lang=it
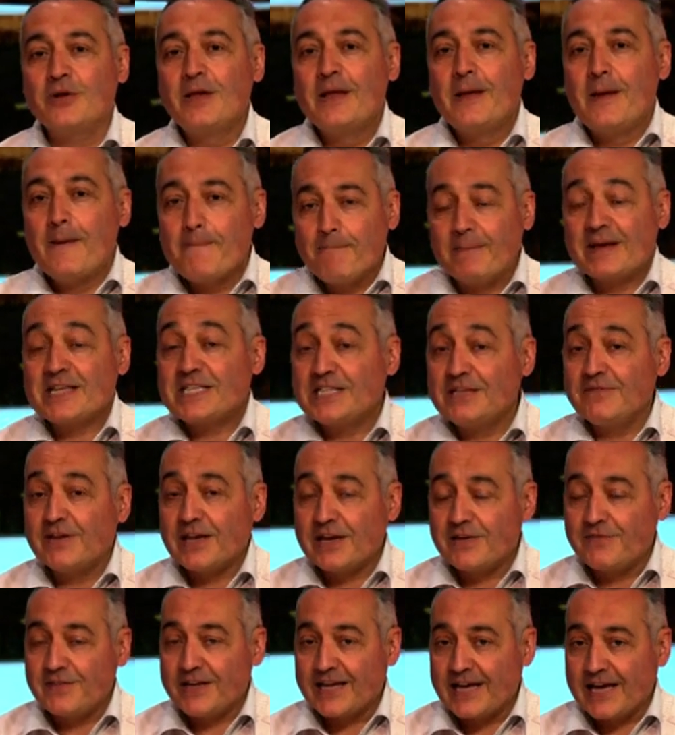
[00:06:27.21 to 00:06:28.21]
ma si
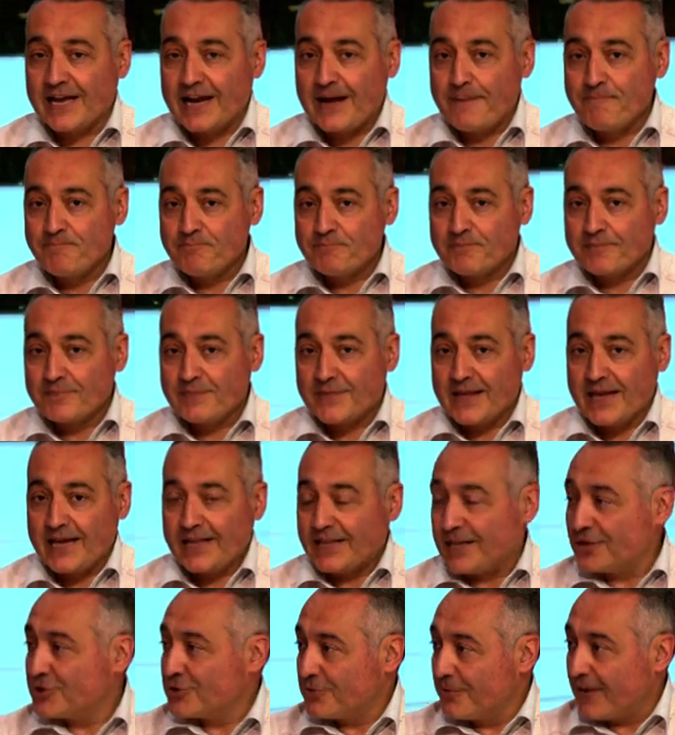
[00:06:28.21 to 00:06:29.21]
verificherà e
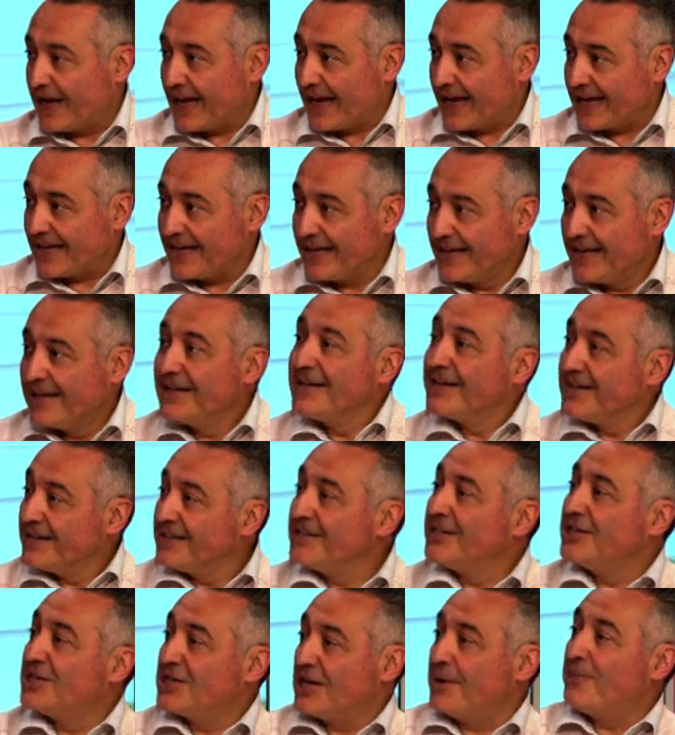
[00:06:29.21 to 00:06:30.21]
adesso magari eh, diciamo
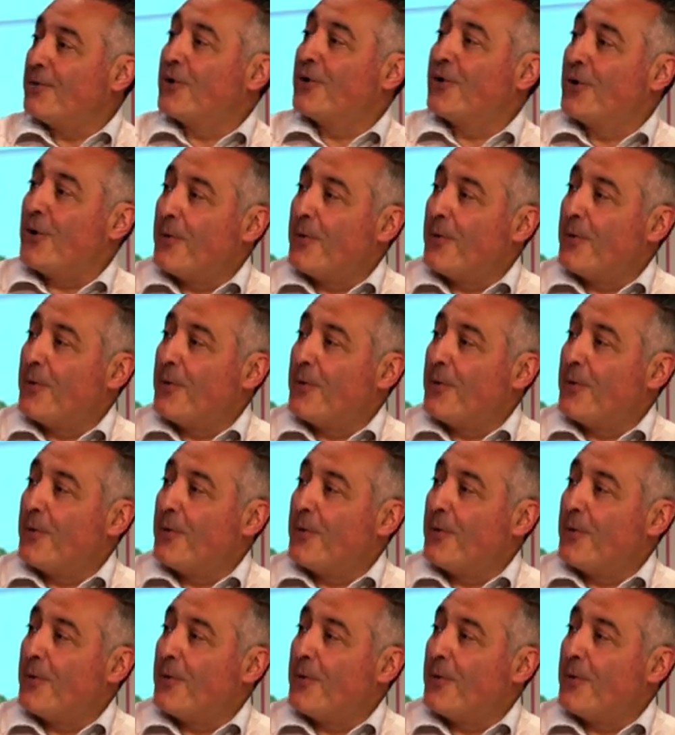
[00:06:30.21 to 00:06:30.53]
quindi infatti come.